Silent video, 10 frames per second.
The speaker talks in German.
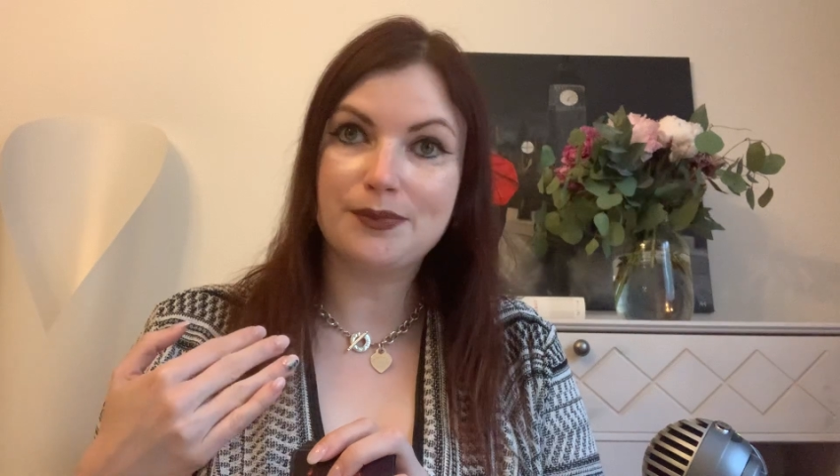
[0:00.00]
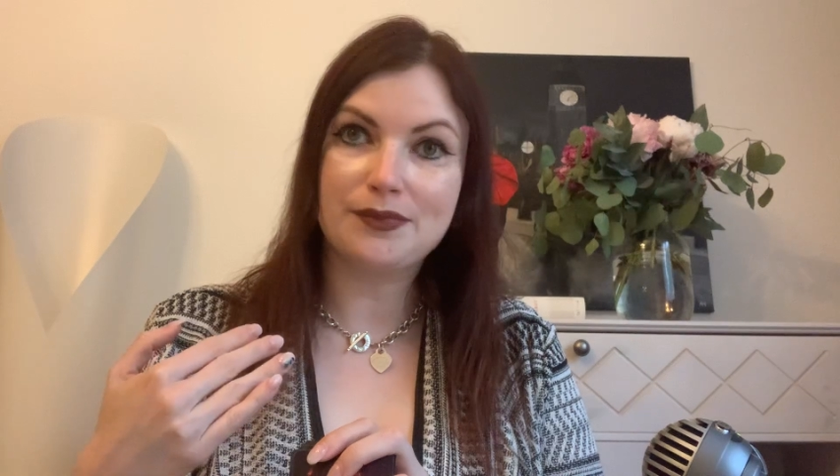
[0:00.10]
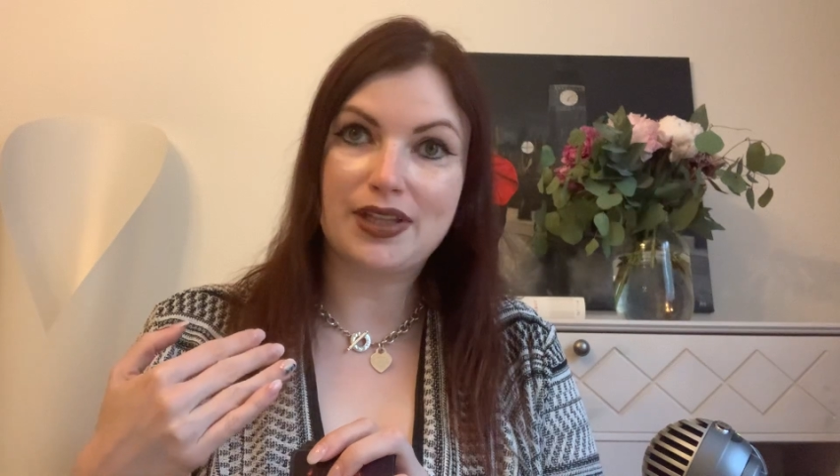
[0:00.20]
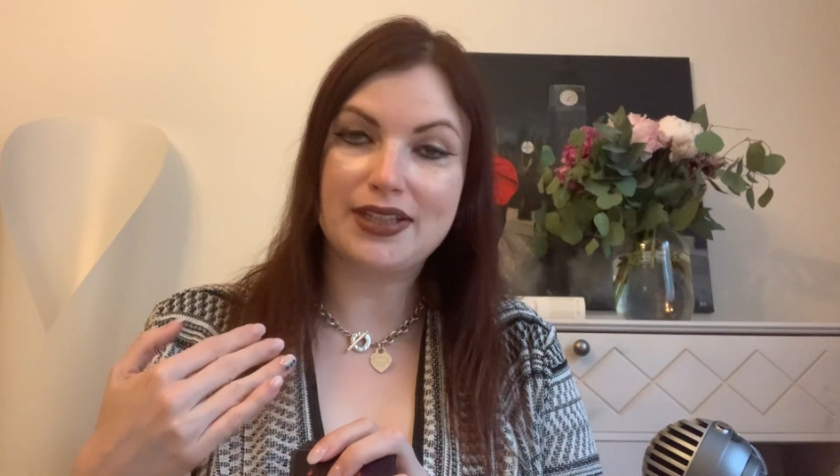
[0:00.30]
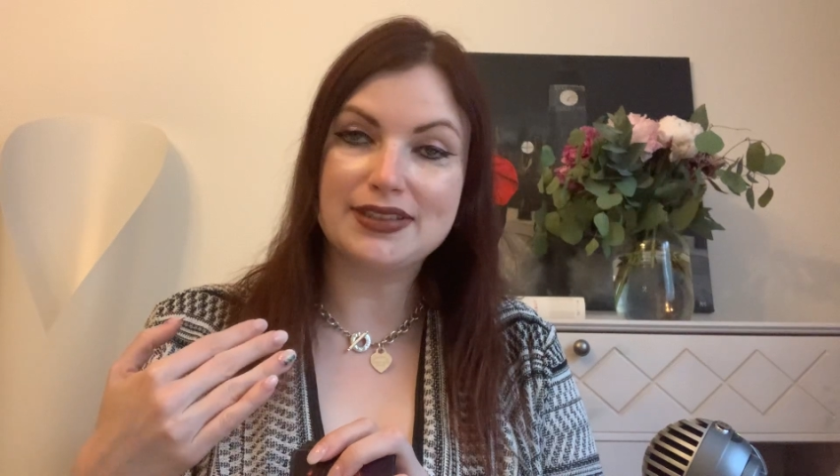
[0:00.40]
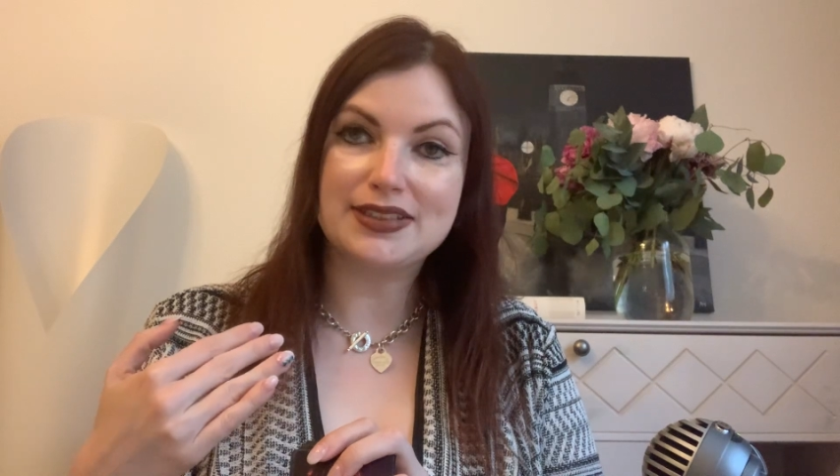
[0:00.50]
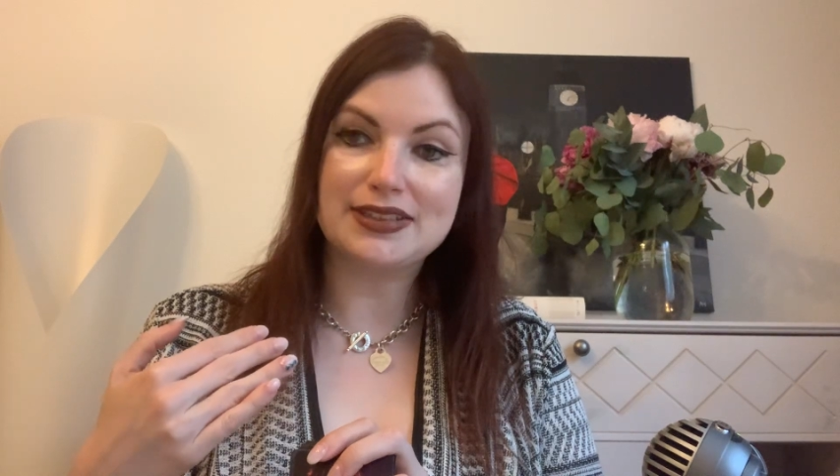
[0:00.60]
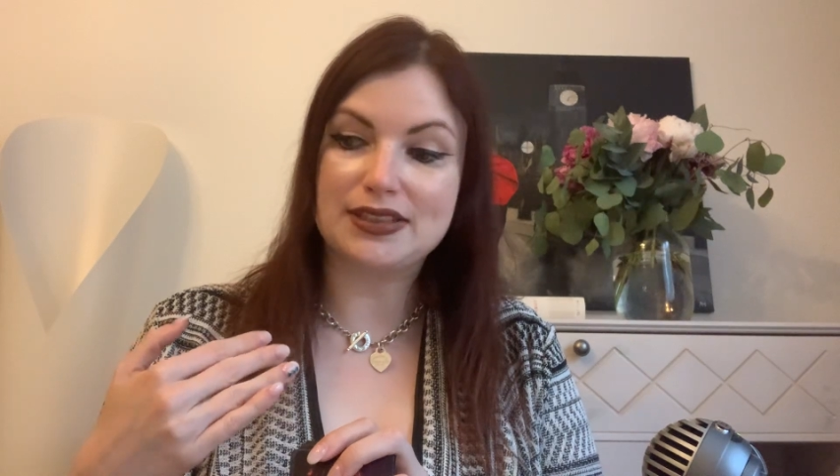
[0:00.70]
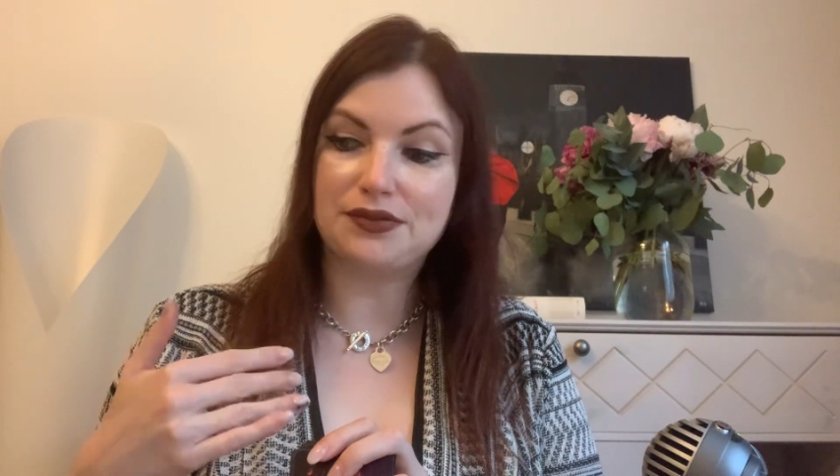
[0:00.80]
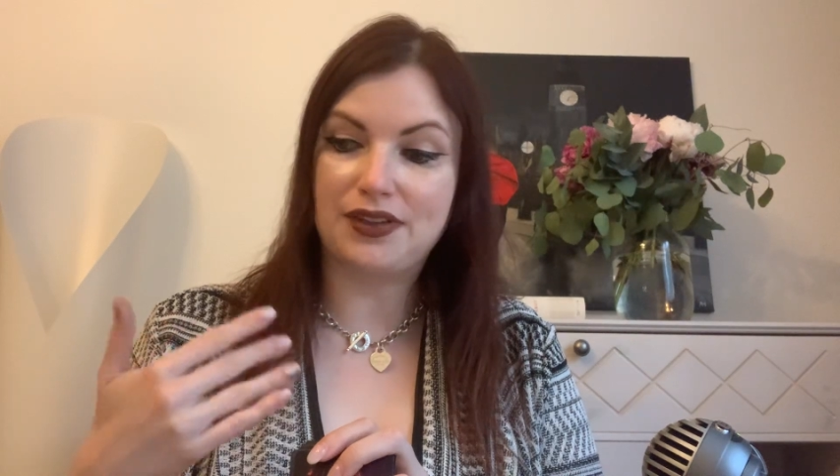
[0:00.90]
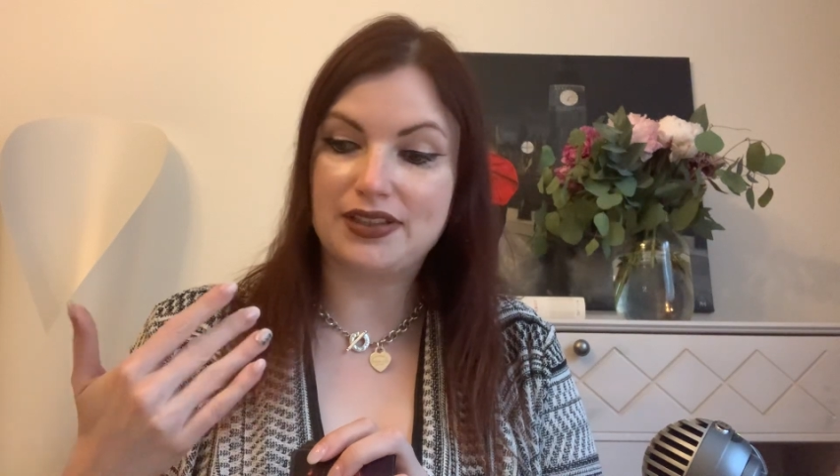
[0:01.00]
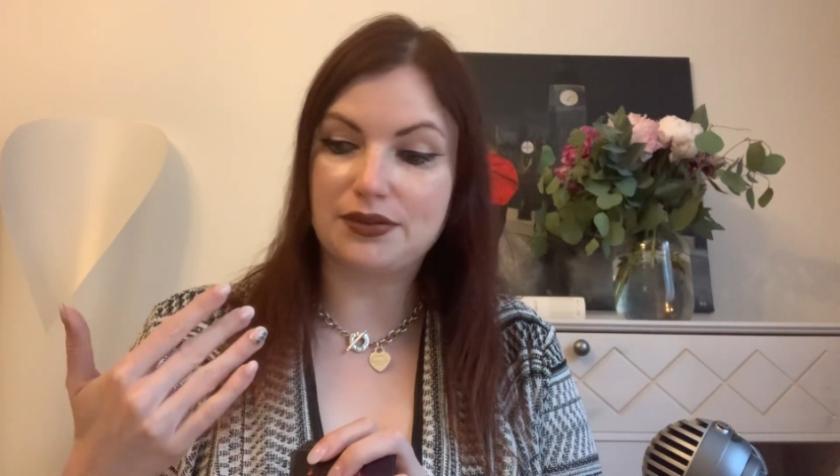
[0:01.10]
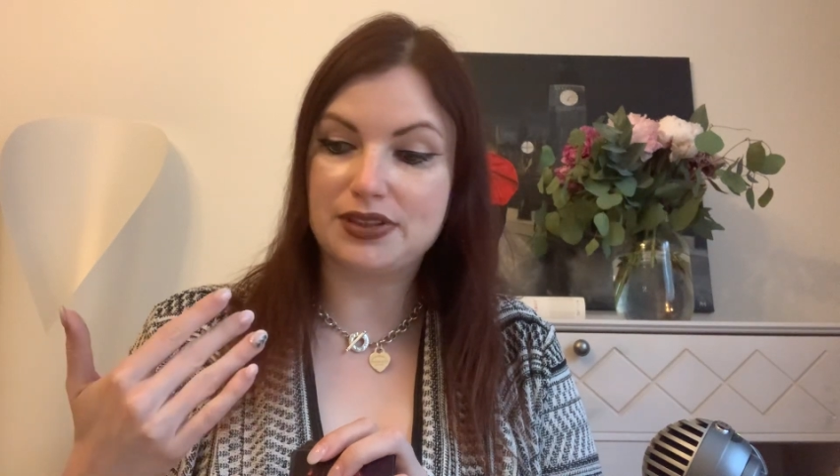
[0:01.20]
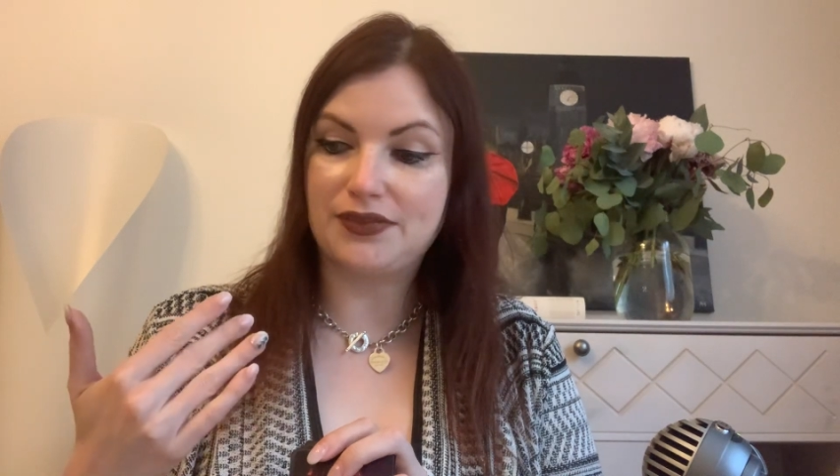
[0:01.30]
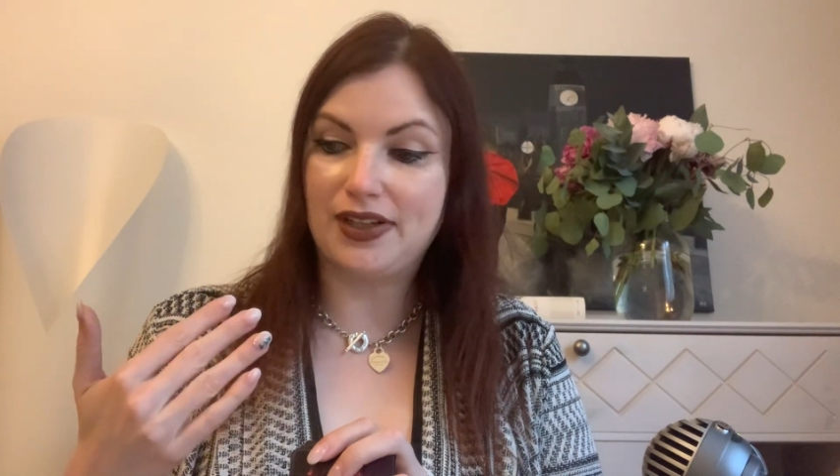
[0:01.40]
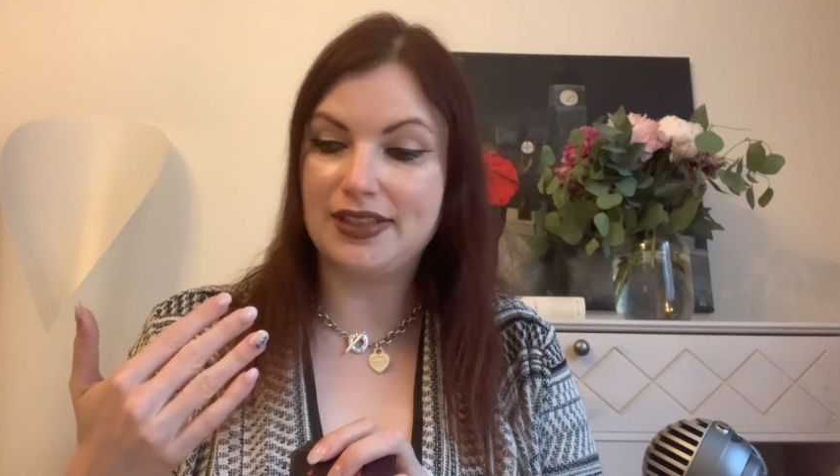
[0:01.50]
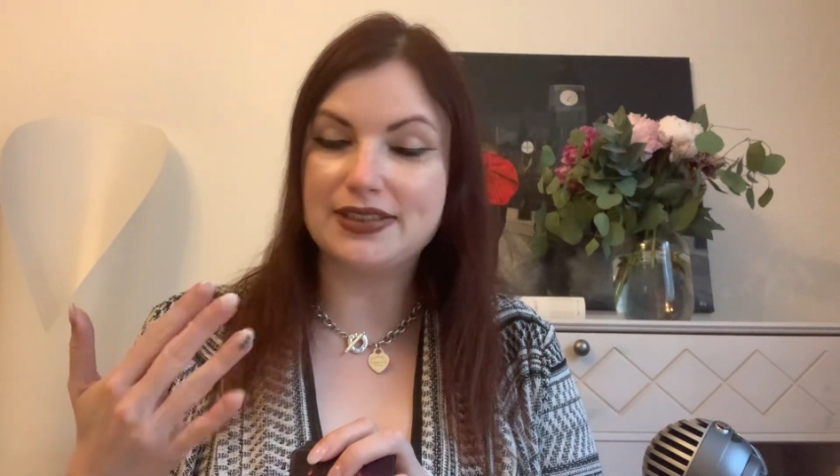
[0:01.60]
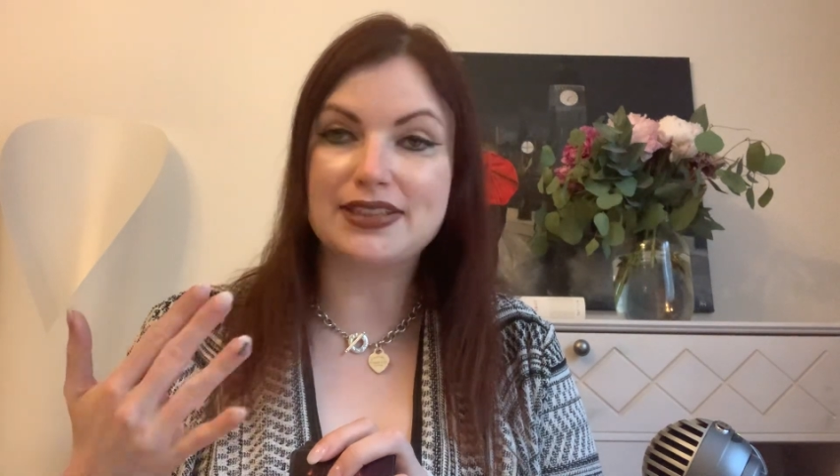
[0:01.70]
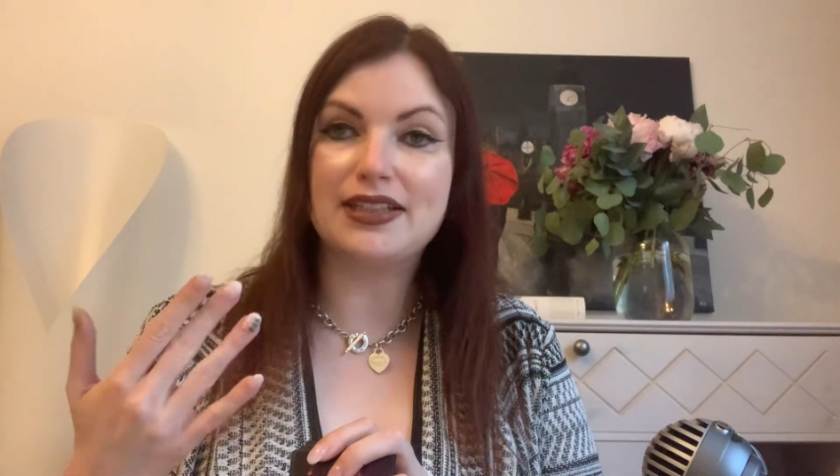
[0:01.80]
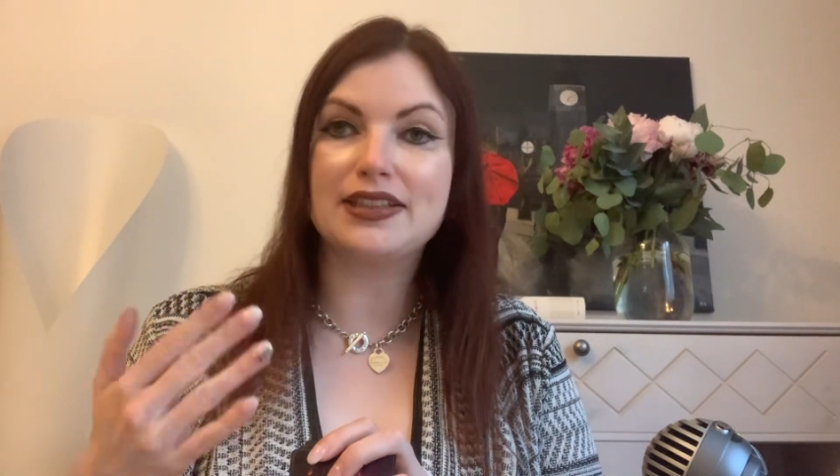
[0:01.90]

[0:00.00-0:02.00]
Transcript: dann ist es, also vielleicht auch zwei an der Zahl,